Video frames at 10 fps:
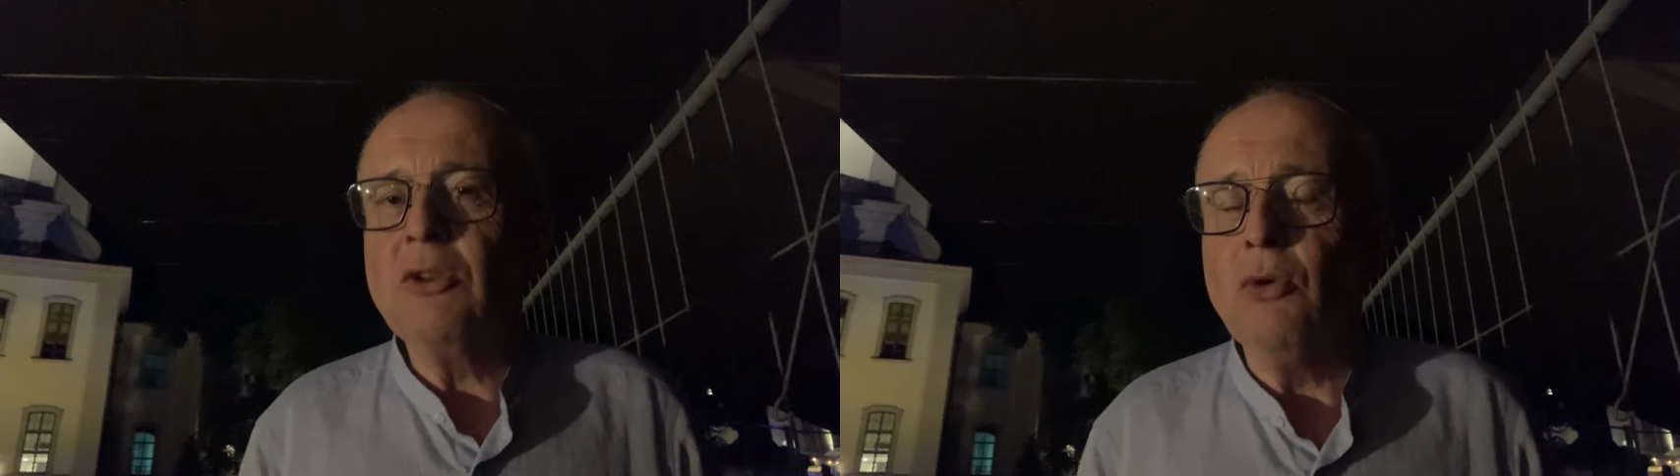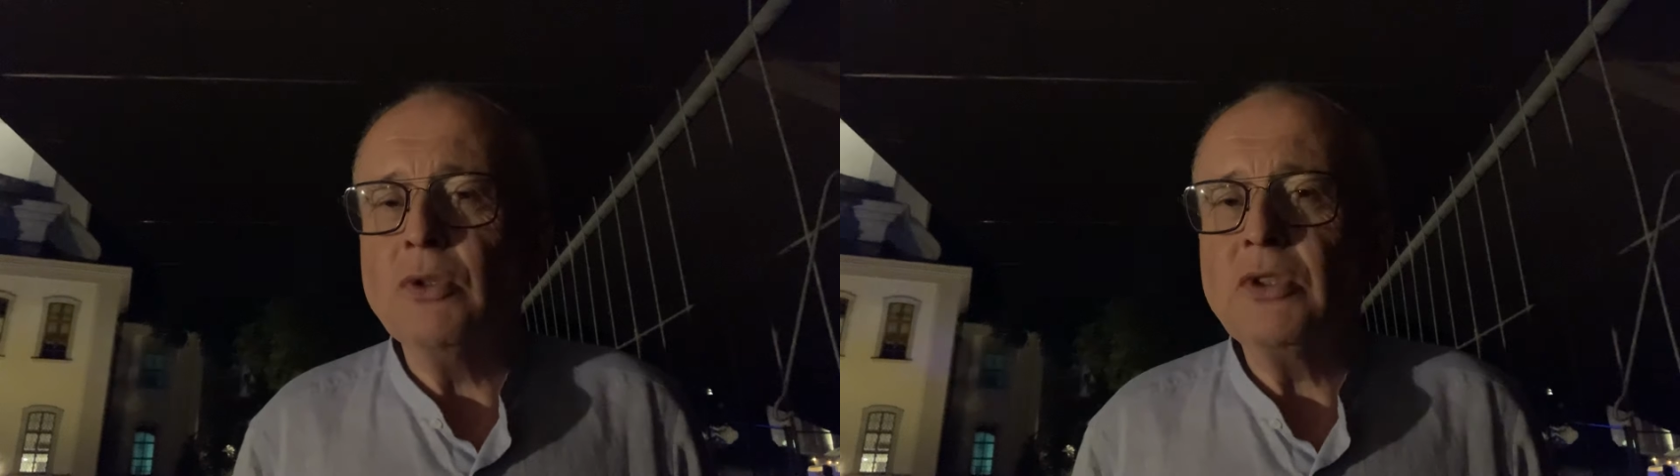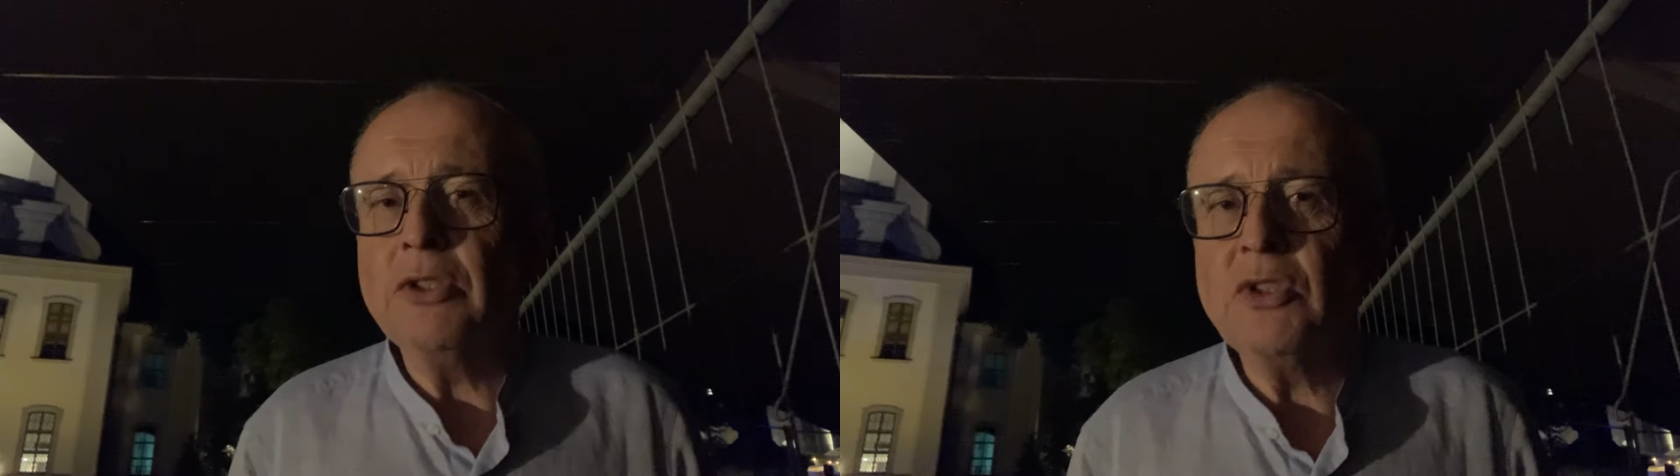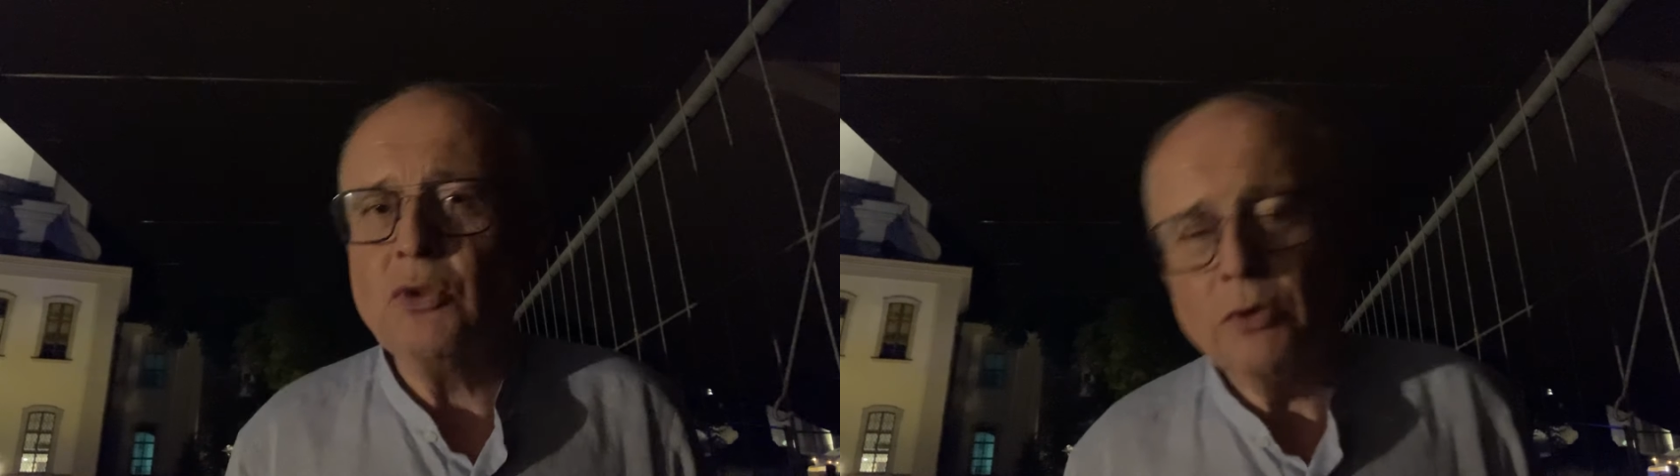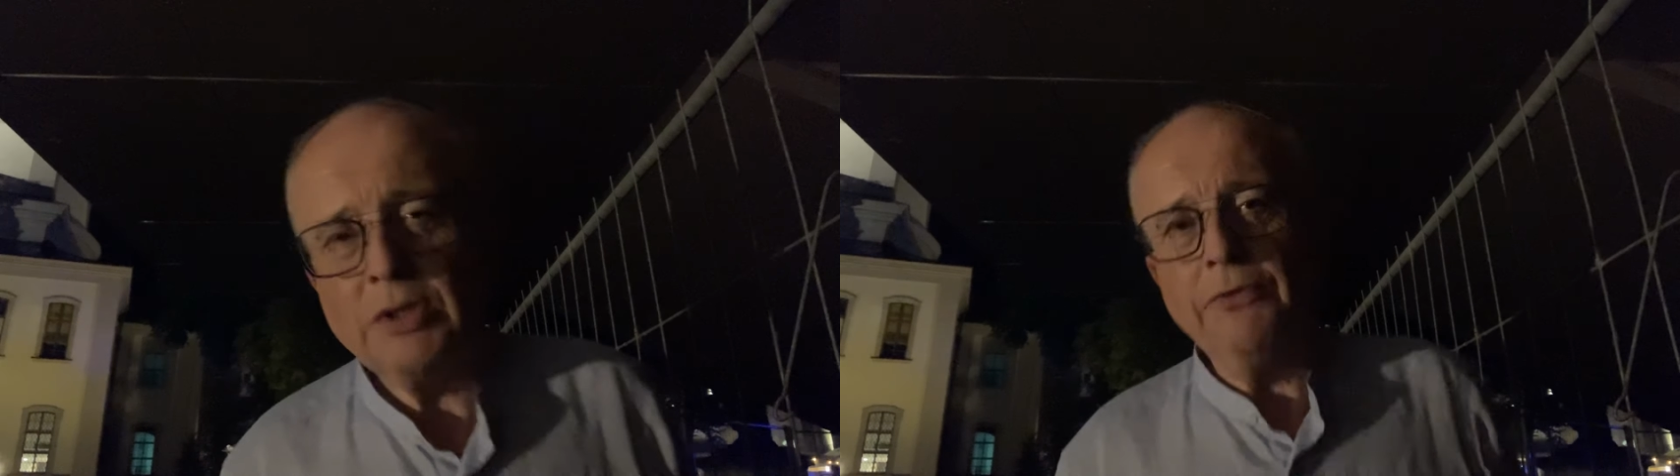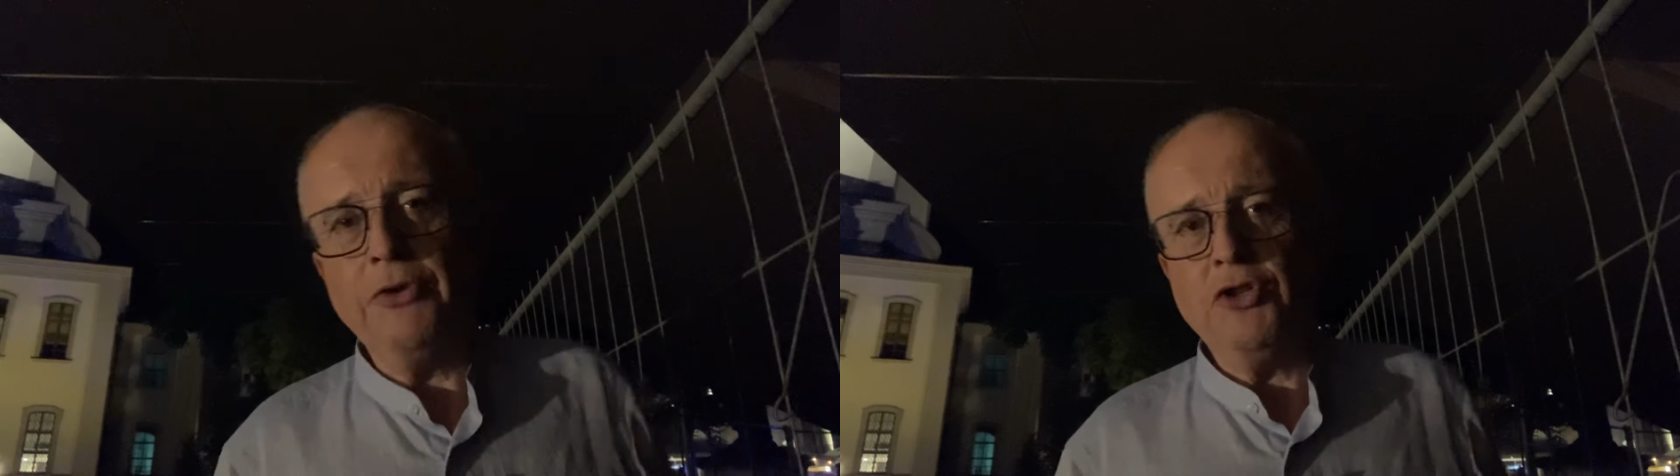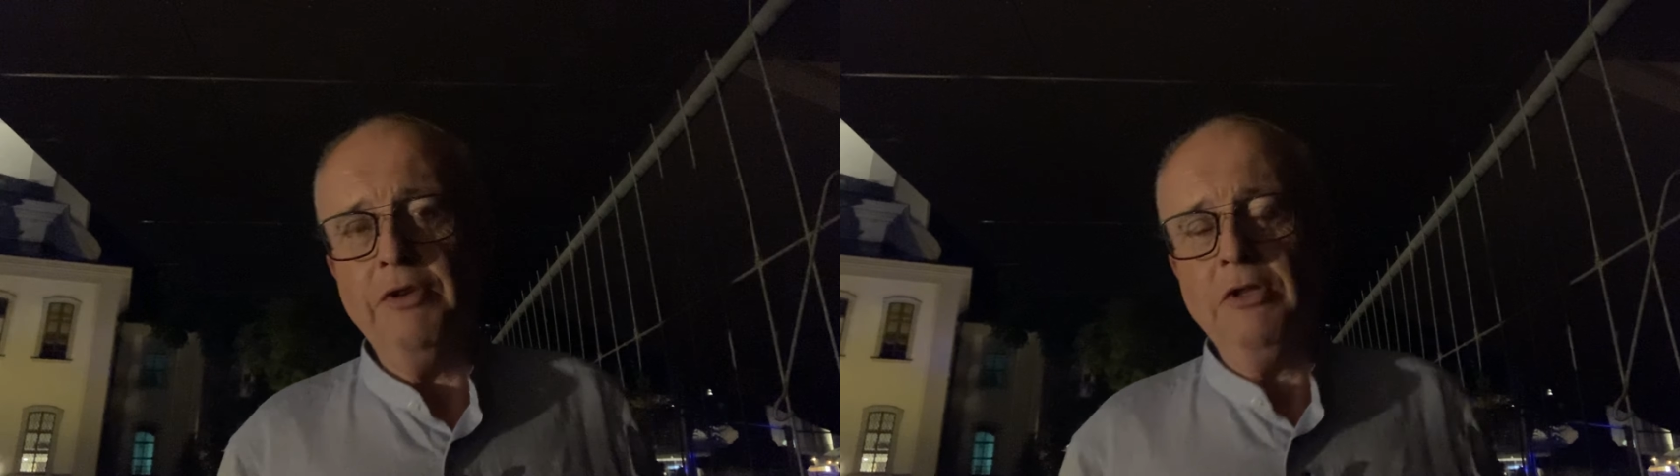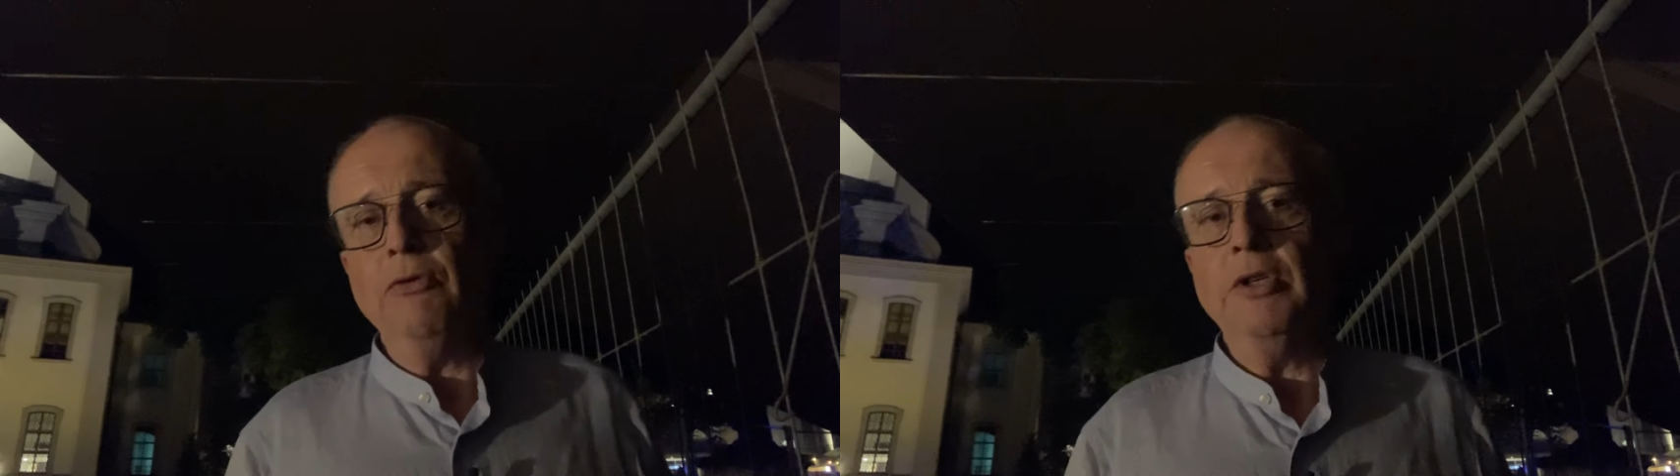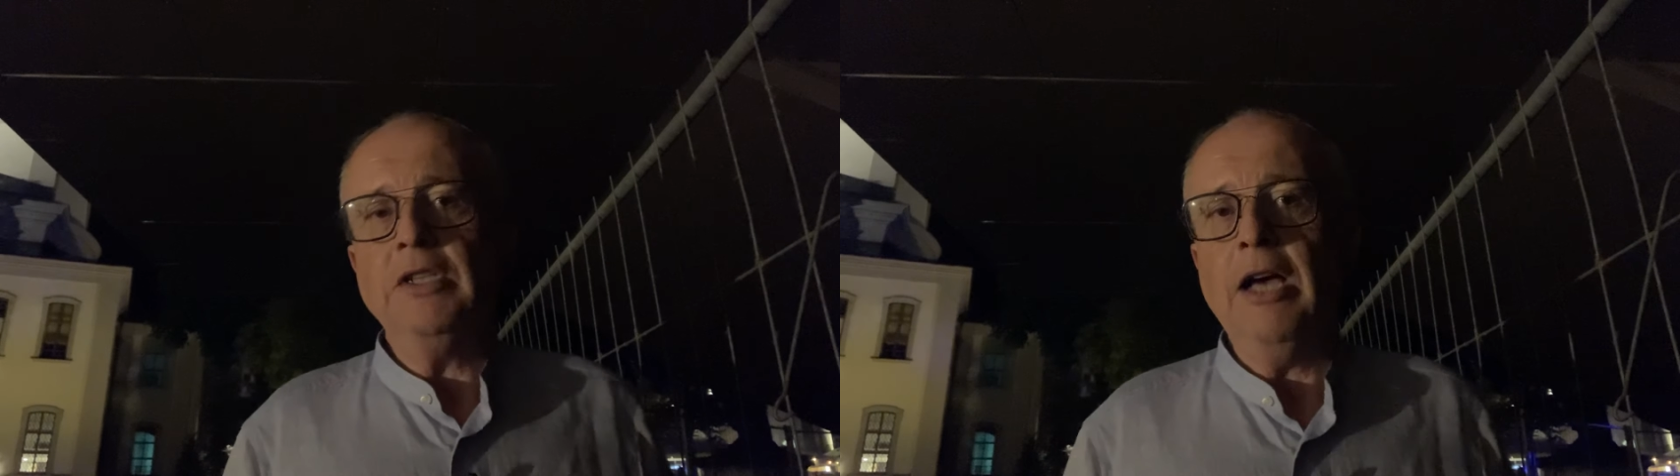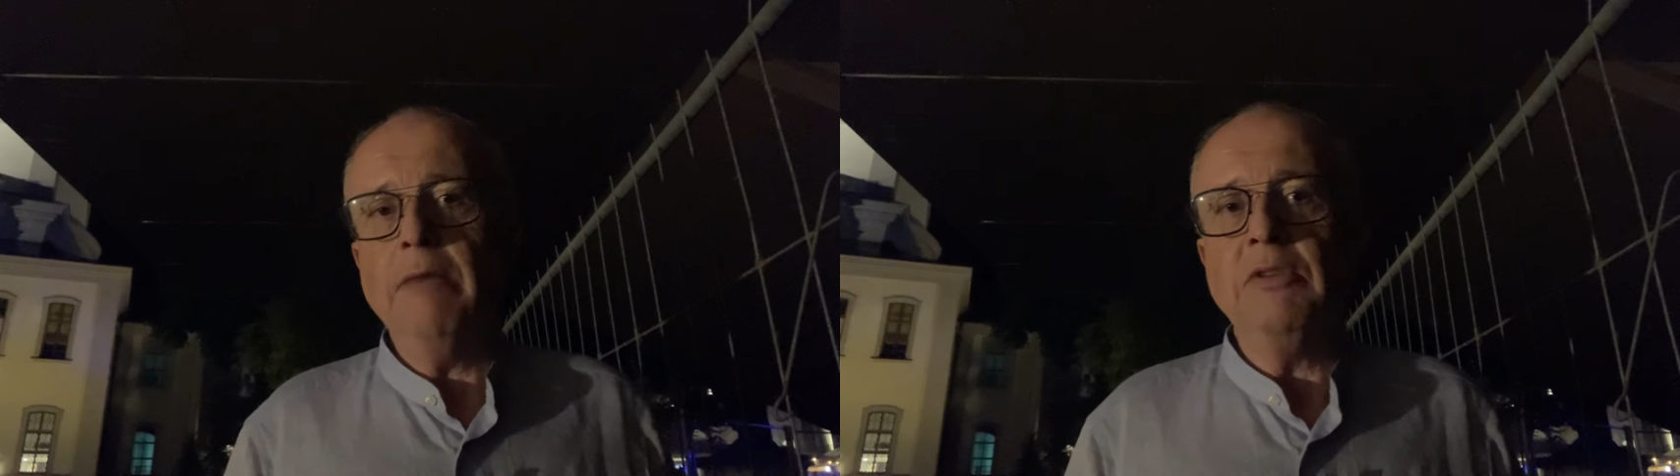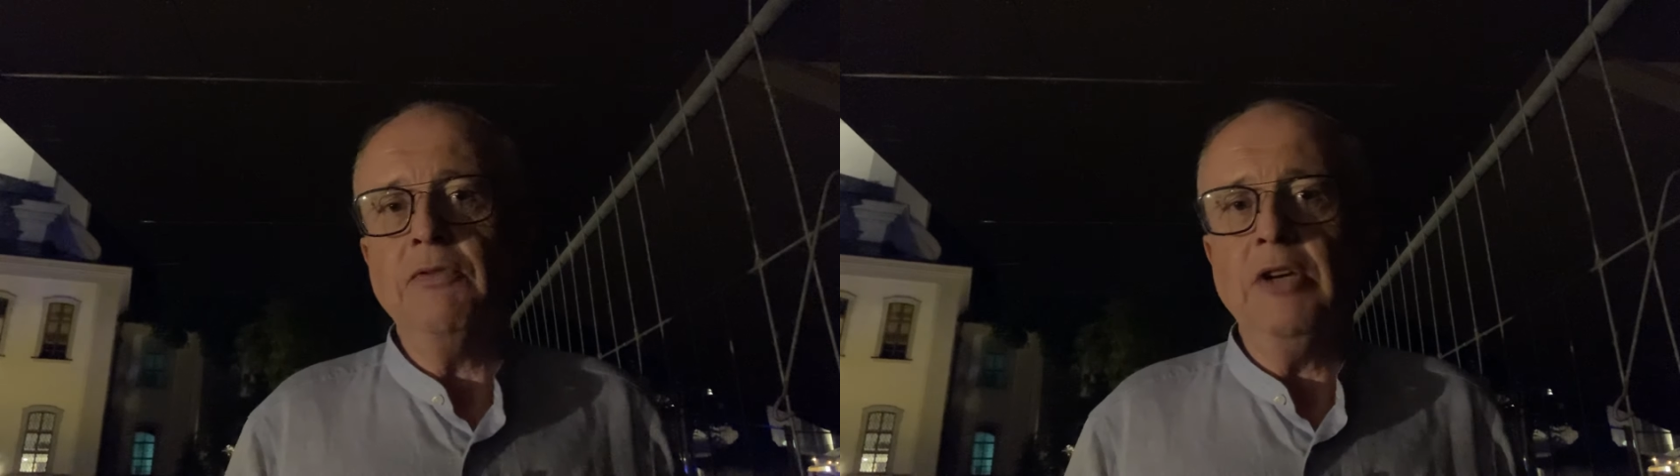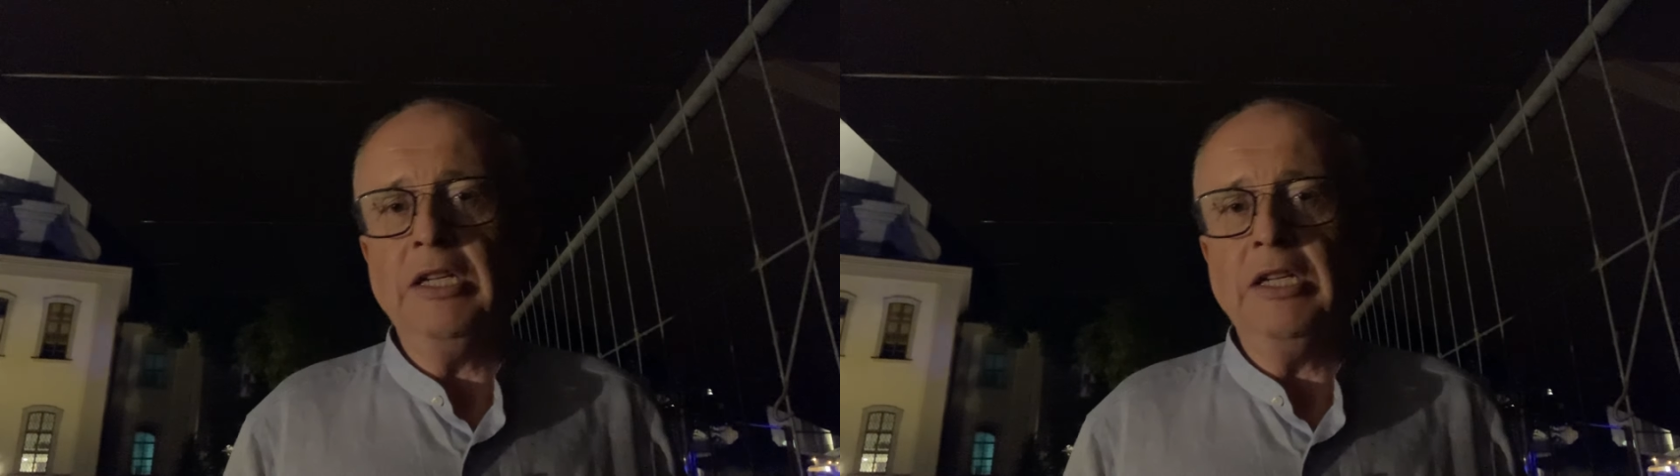große Ressourcenverschwendung heute Abend war.